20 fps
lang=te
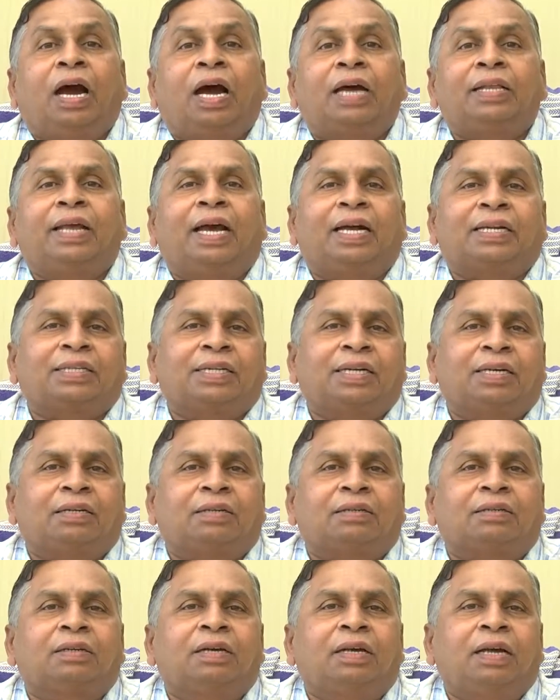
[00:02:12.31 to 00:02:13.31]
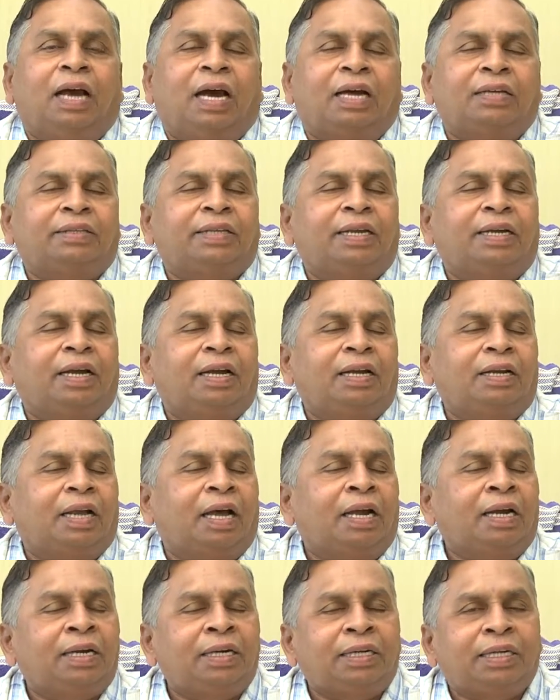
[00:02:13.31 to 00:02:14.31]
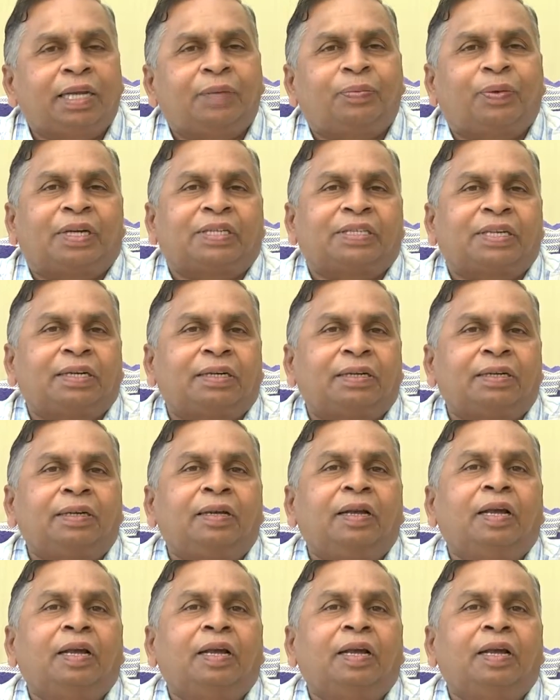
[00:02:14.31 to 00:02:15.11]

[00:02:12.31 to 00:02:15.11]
అది యాక్సిడెంట్ అంతేగాని నైంటీ పర్సెంట్